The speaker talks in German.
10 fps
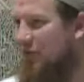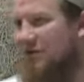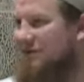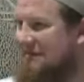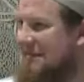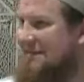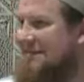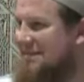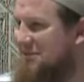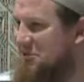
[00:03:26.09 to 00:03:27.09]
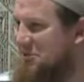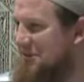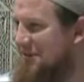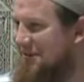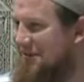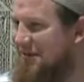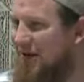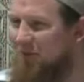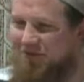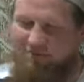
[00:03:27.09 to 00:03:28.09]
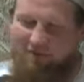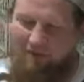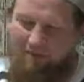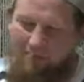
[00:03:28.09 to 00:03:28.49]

Irgendwas erzählt er dir schon. Glaub es mir.